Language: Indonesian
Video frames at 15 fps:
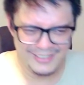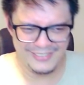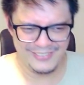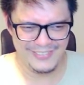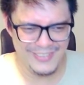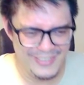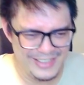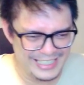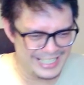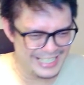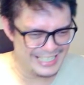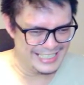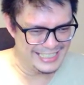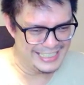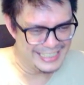oh
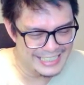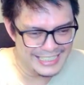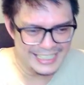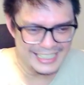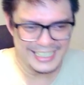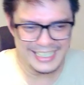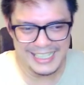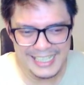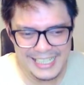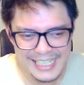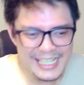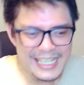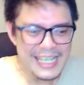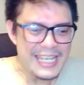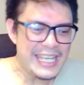keren
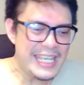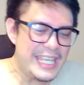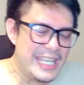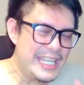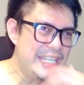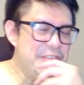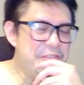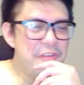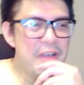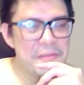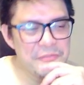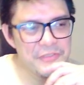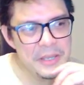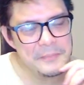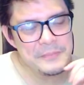ini vibe
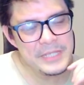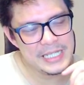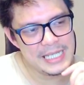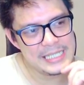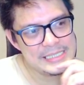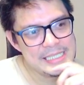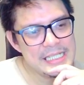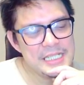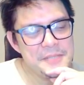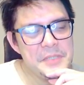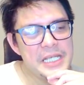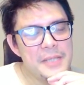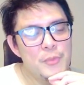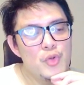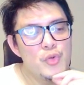vibe nya guys ya lebih
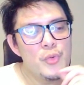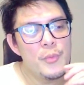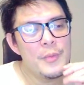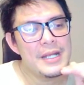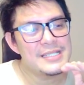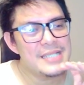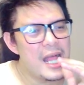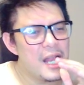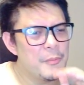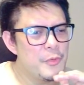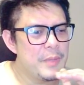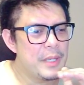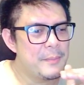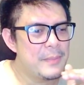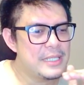ke Bruno Mars album
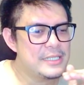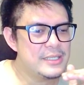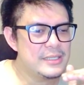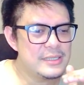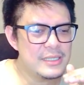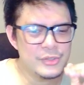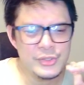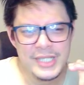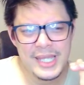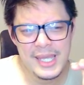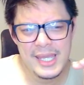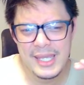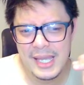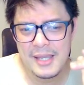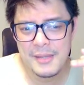yang mana sih
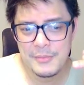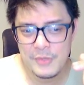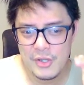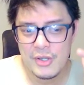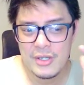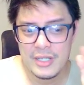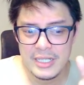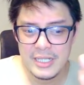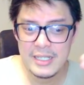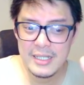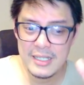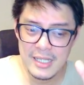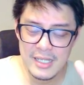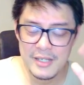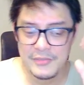Today I'm Gonna
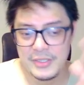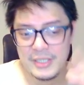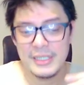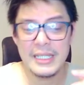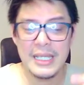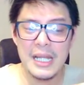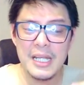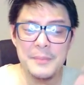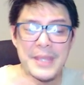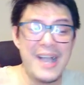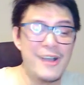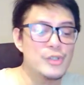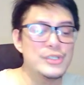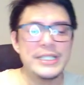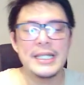Love yang yang lebih
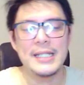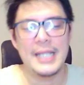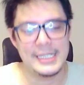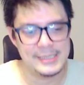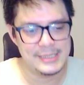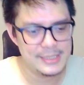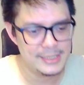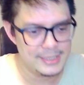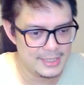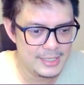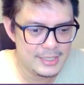akustikan guys ya